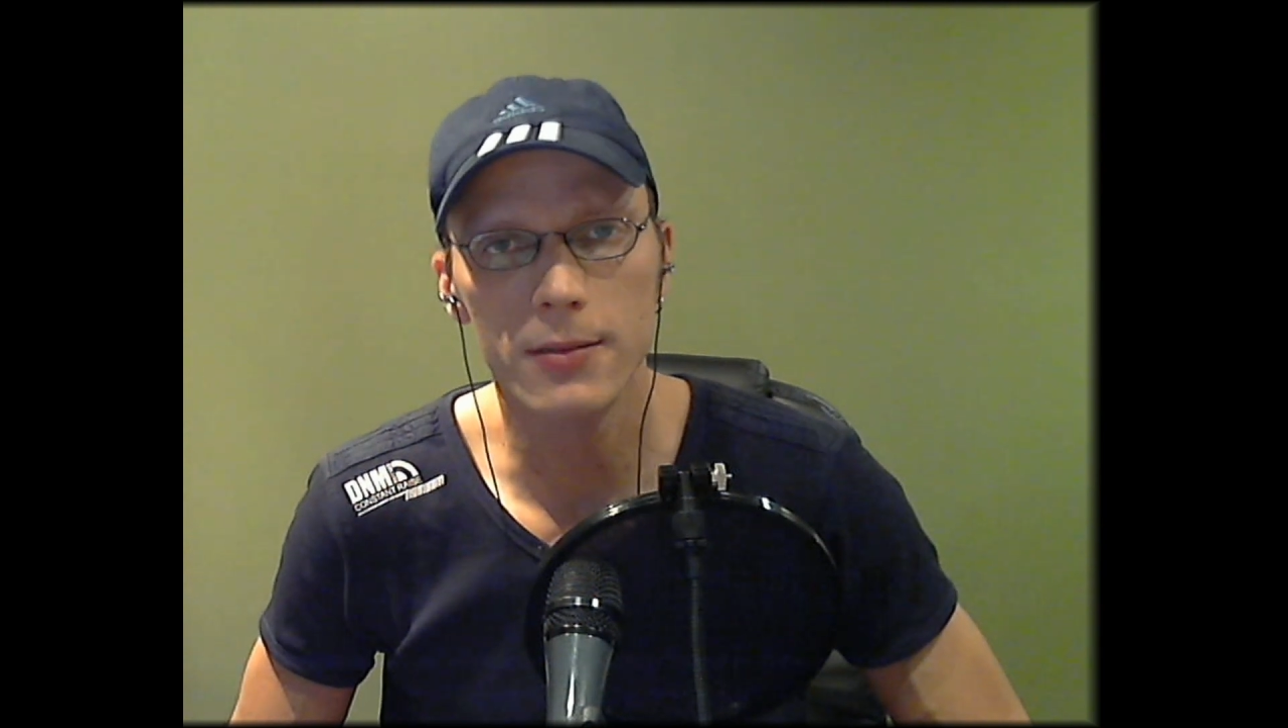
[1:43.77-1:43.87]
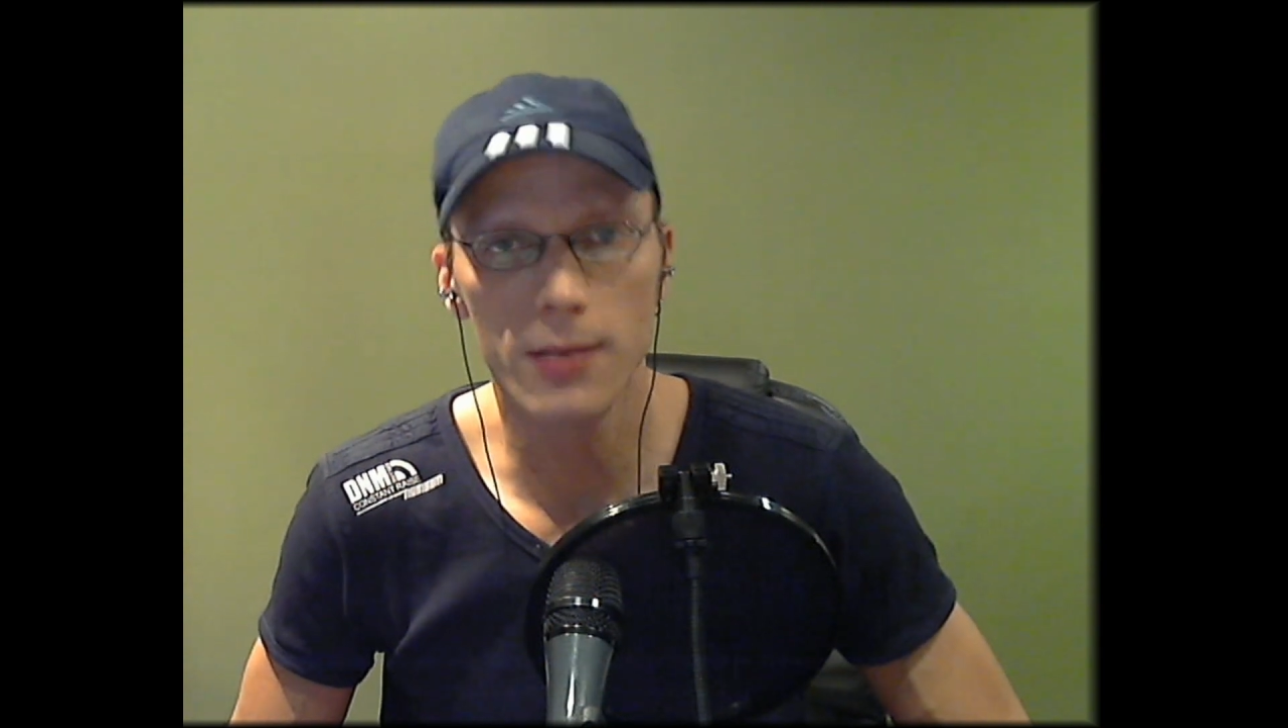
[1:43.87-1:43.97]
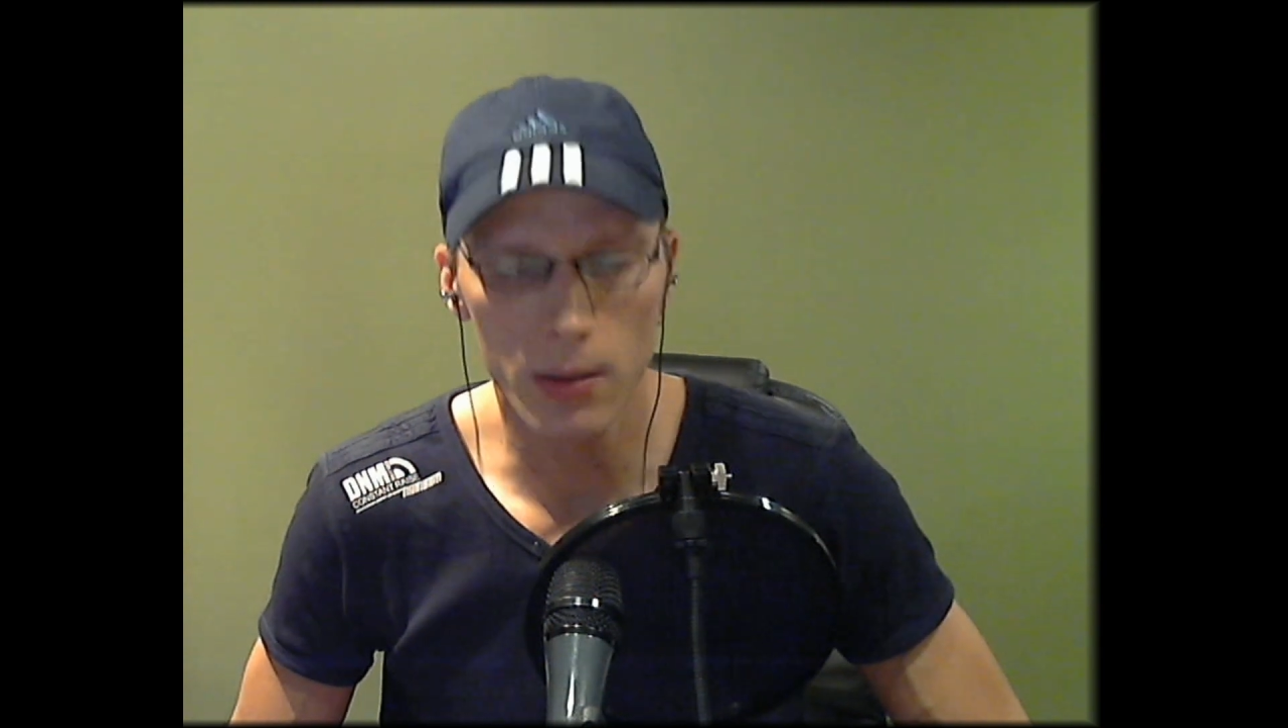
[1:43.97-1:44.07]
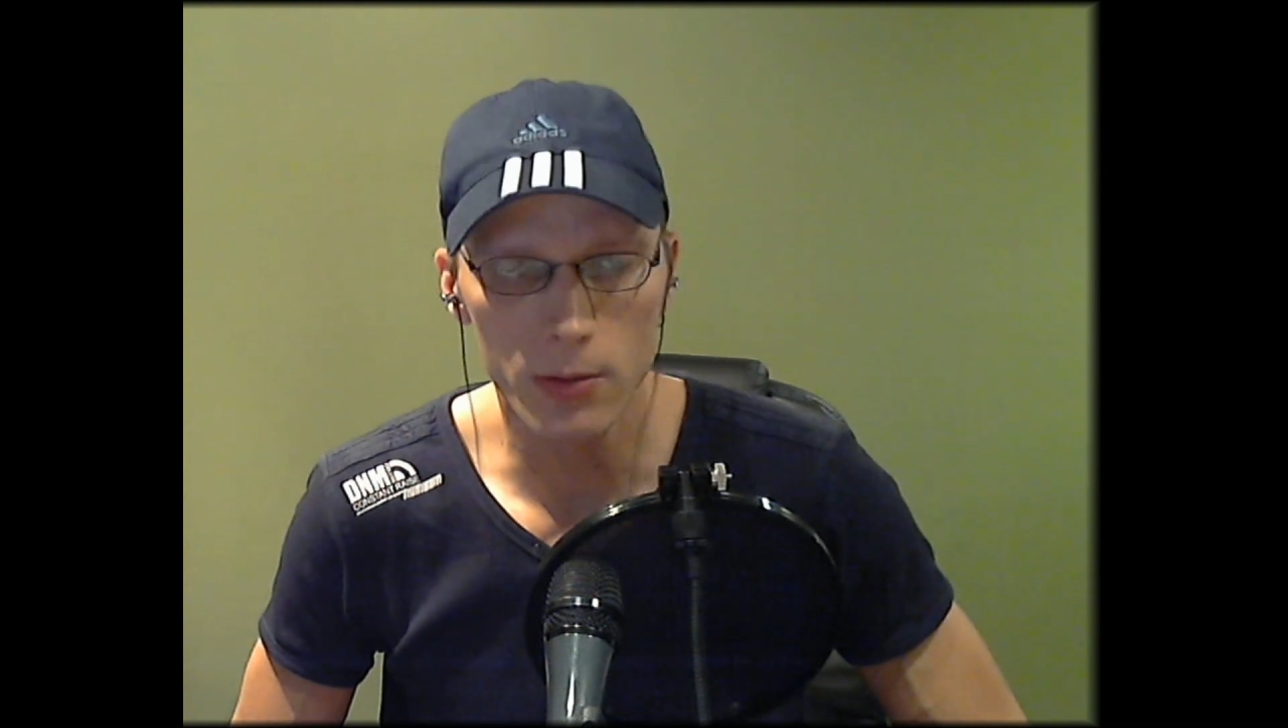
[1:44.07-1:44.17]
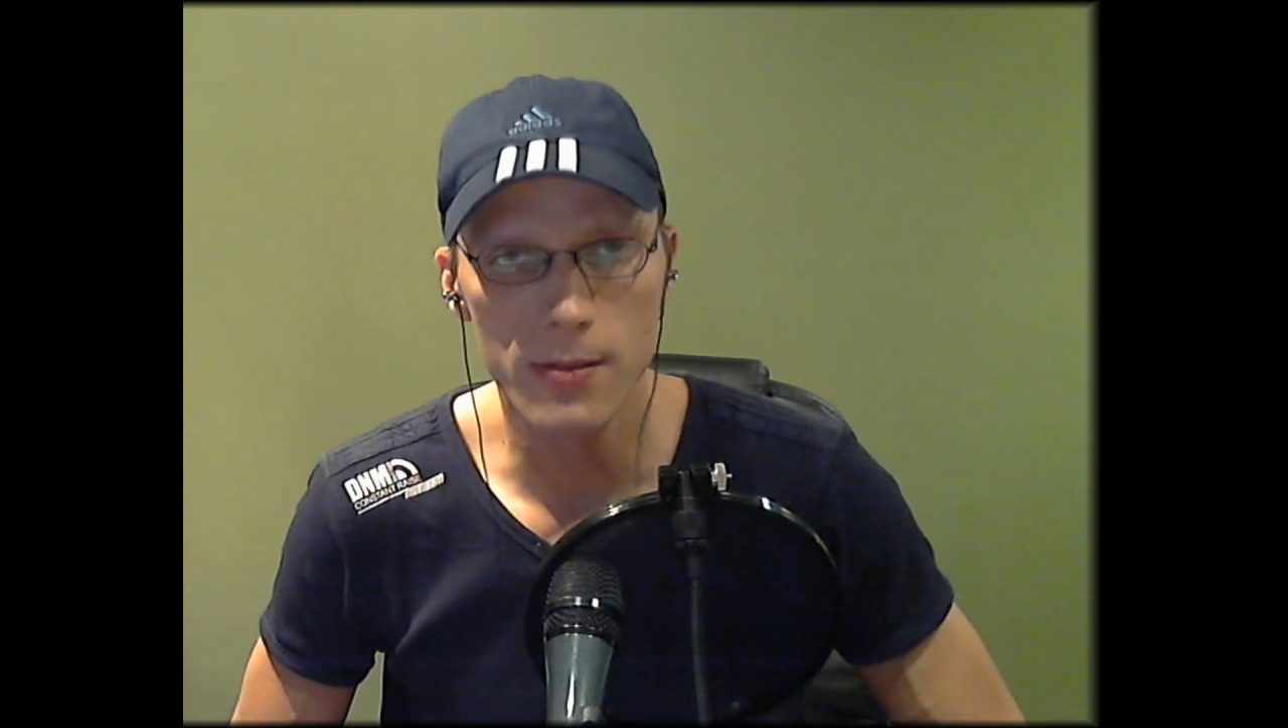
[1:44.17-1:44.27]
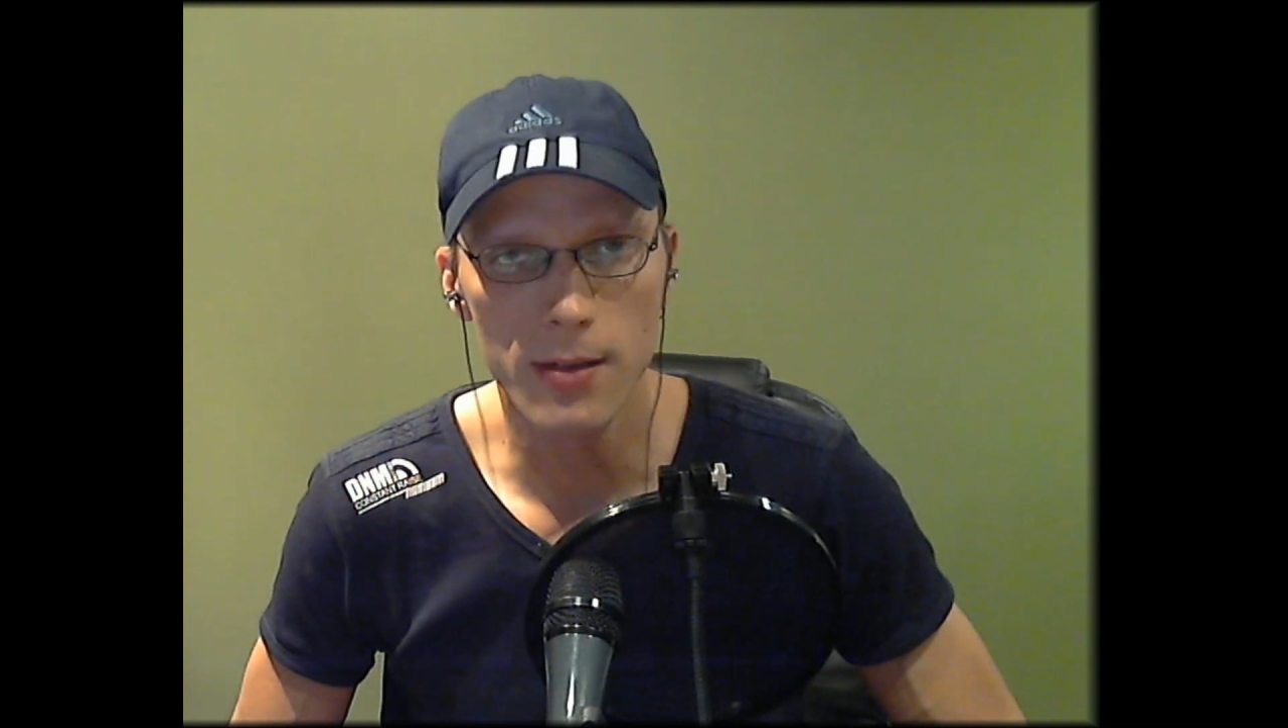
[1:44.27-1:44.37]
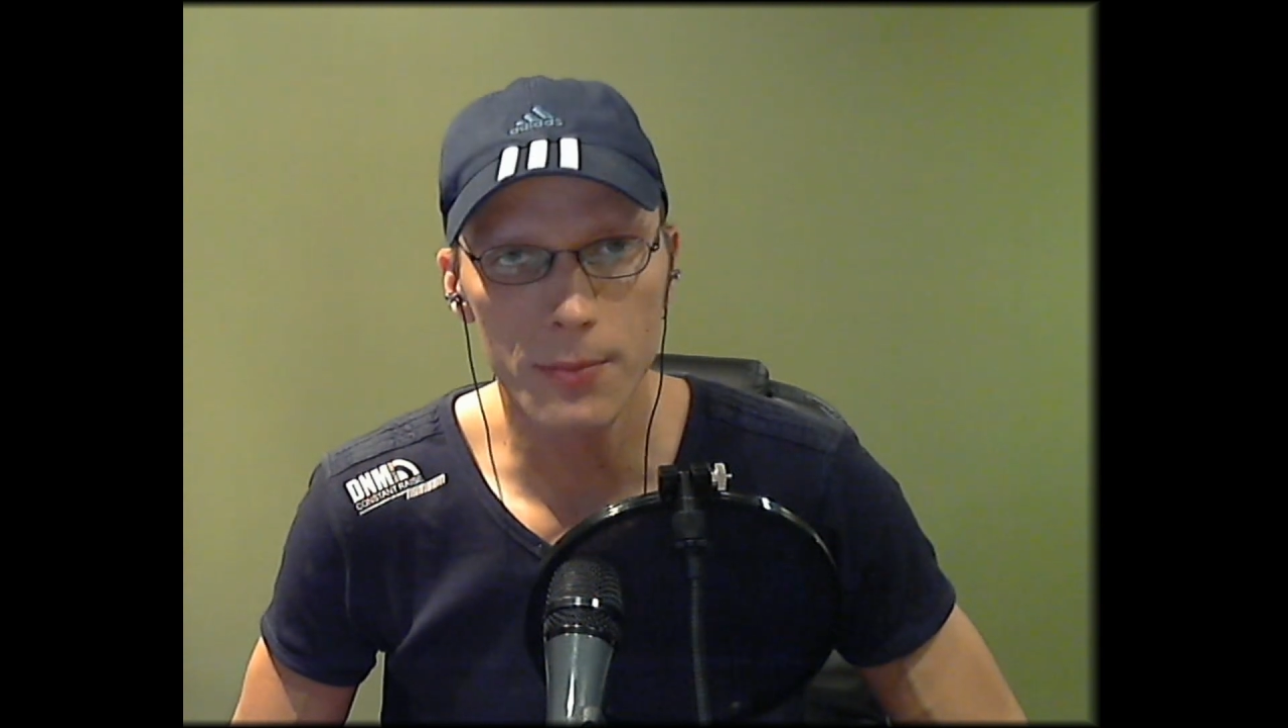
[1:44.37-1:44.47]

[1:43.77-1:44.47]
draußen